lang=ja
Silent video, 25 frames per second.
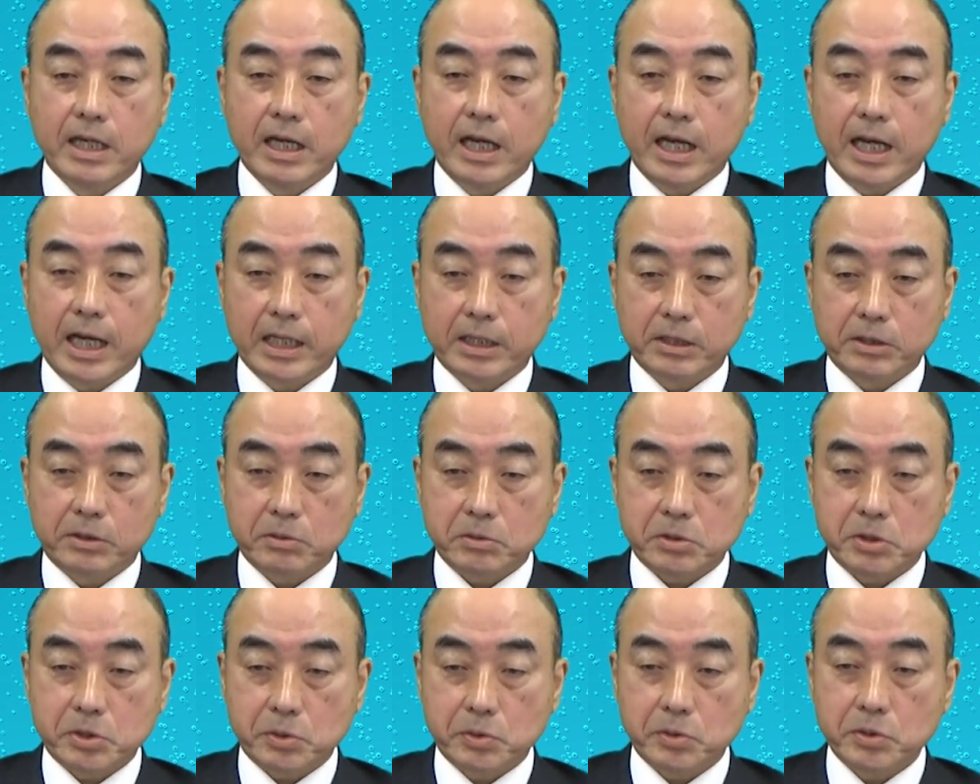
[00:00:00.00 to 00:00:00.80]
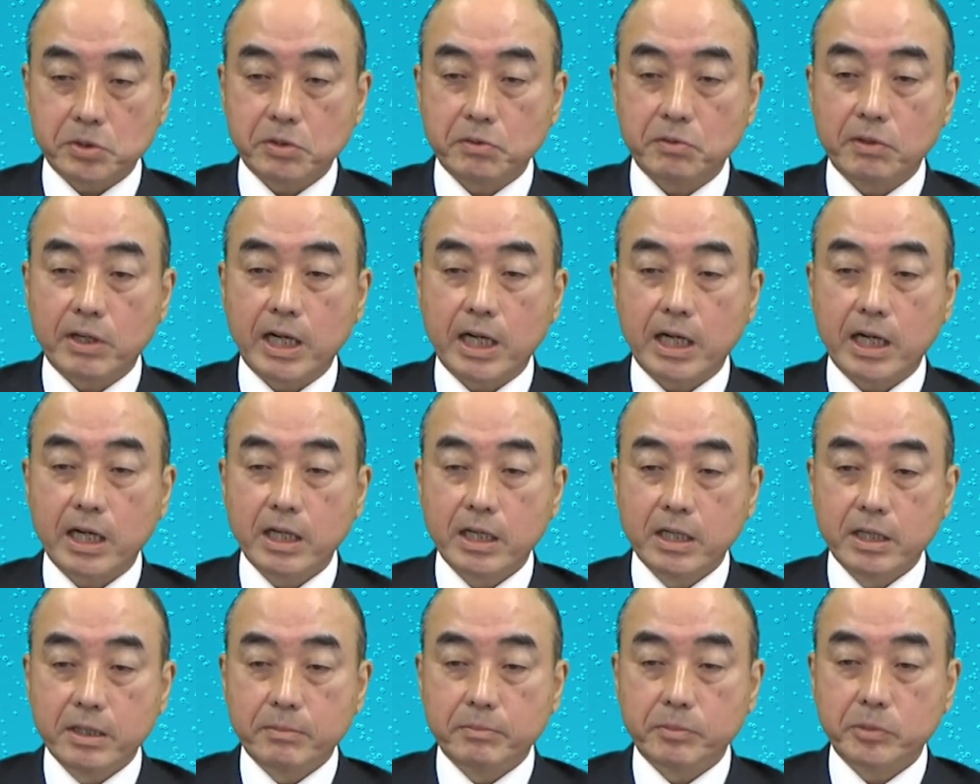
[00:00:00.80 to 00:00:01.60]
半年後に
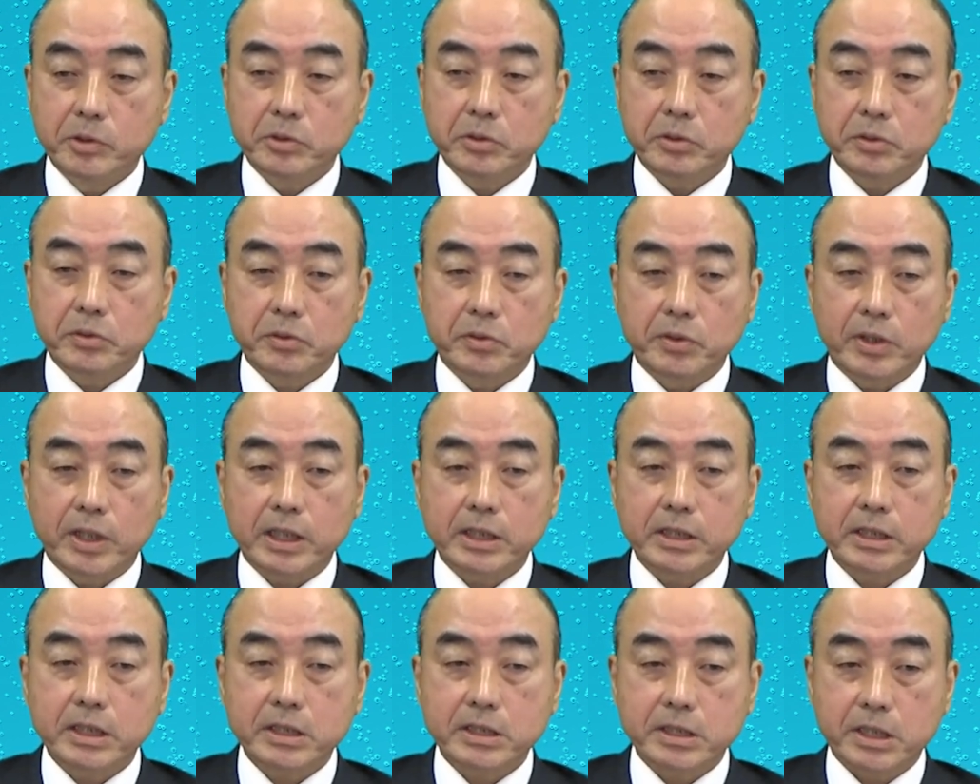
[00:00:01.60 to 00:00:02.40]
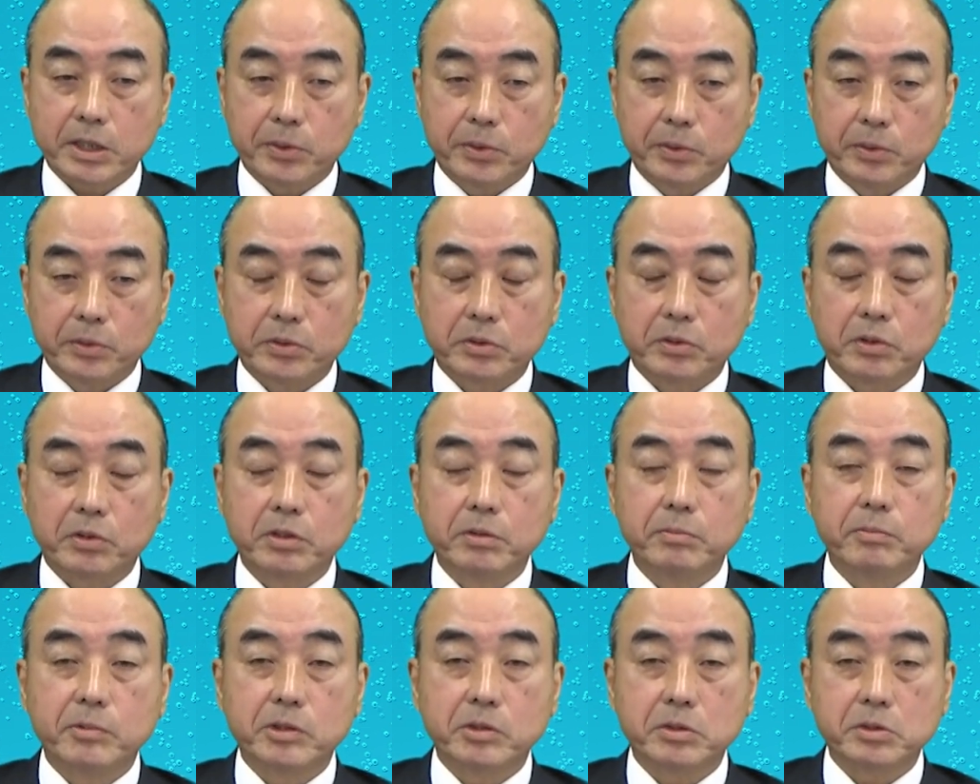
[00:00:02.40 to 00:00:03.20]
は元の硬さを取
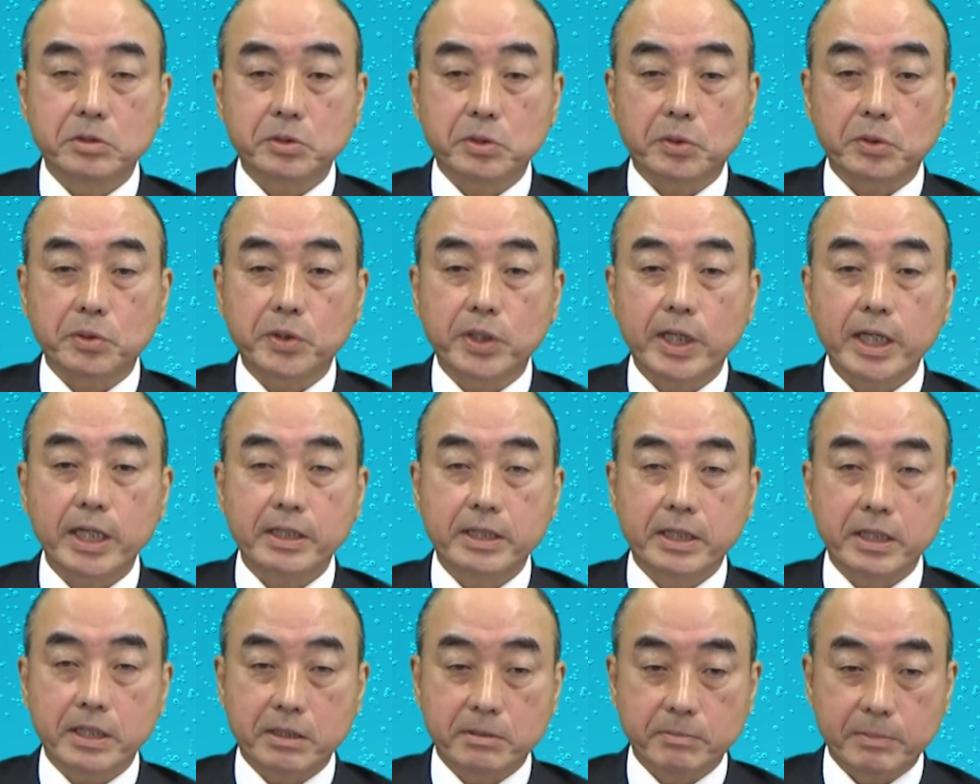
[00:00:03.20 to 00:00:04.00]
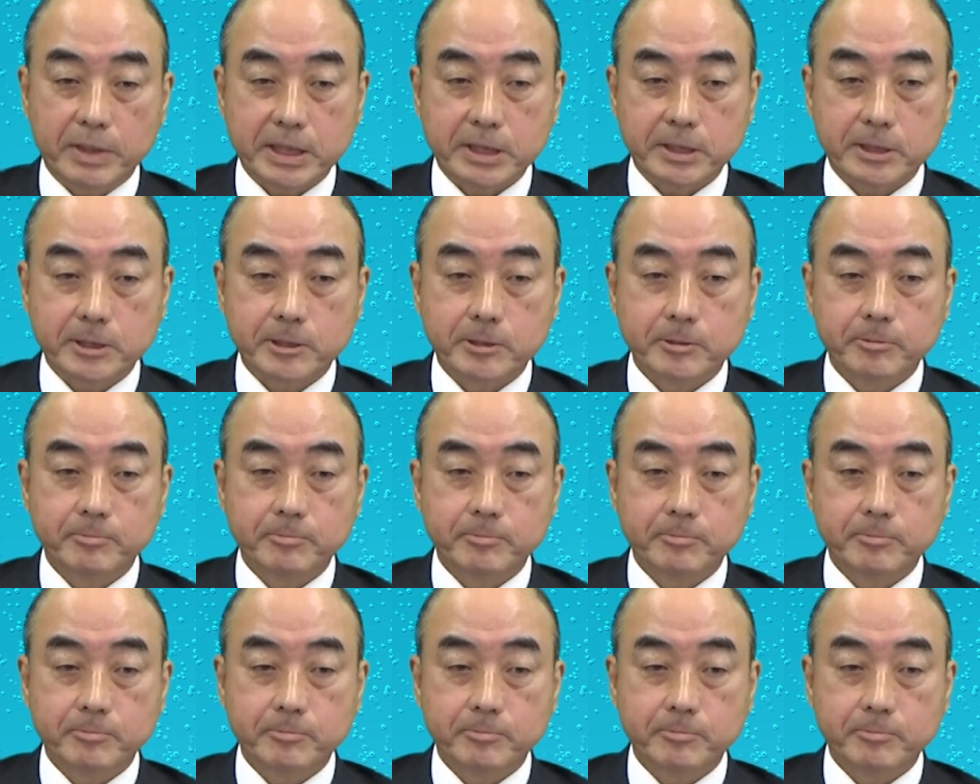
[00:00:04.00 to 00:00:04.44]
り戻すことができます。